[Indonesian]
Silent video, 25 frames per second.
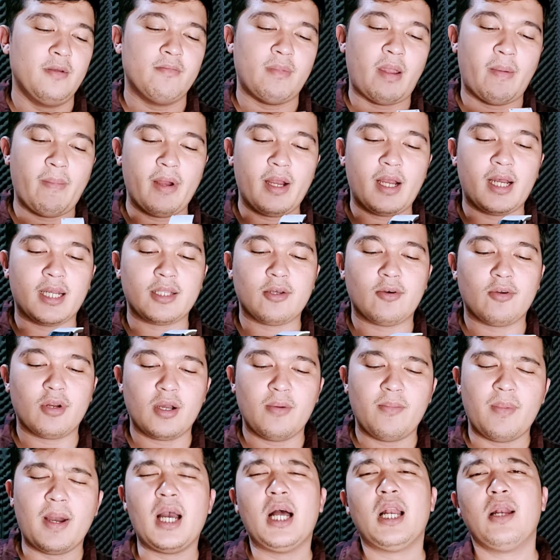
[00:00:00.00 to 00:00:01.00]
memang kata
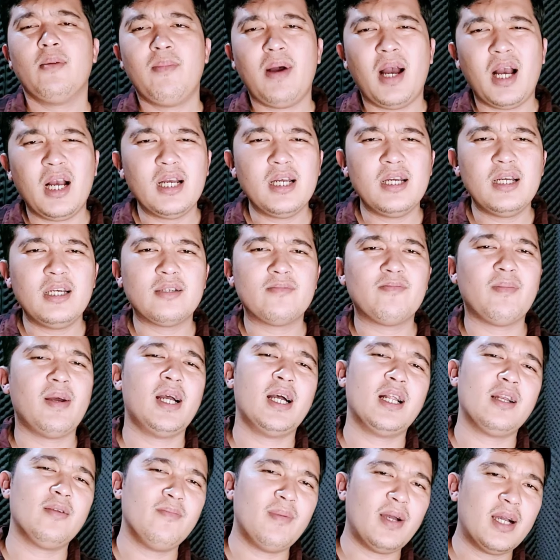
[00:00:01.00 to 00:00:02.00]
orang mahal banget
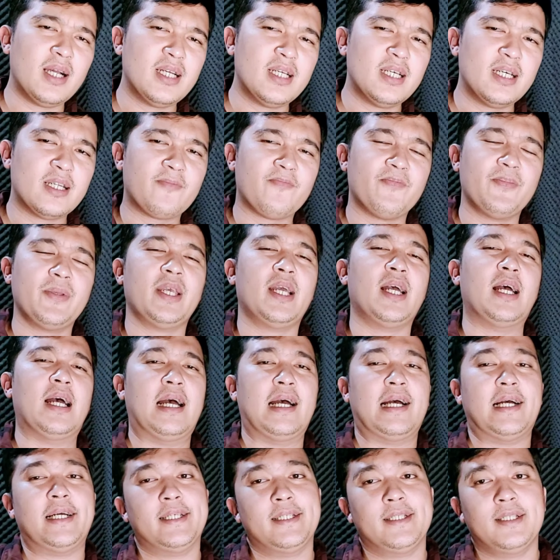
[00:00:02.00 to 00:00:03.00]
mahal banget
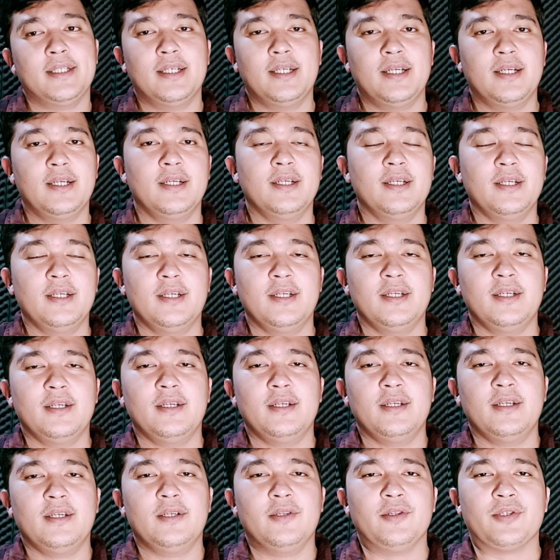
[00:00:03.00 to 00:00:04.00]
ya
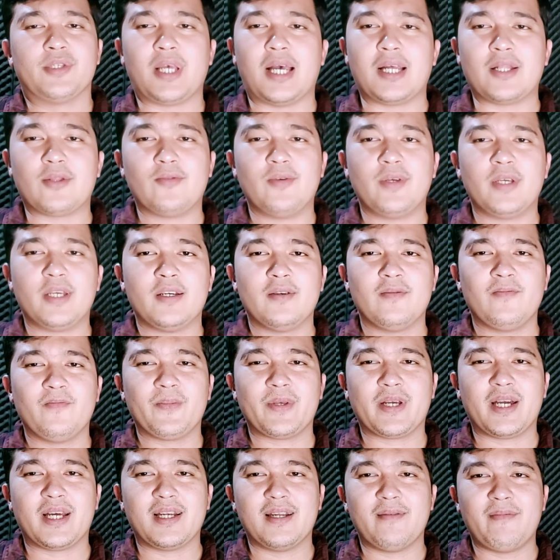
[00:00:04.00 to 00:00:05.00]
satu ya
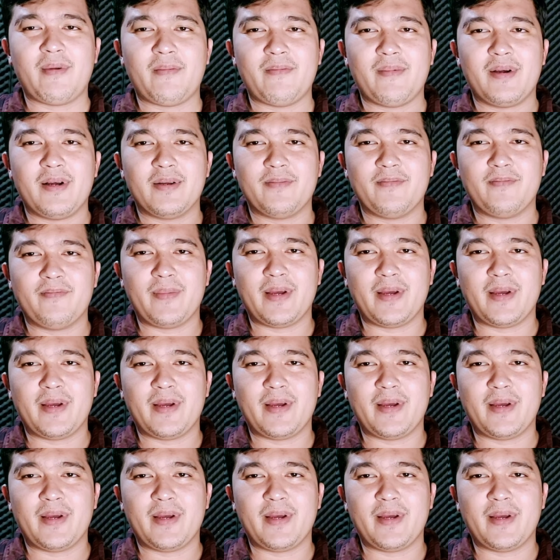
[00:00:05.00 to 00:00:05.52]
karena memang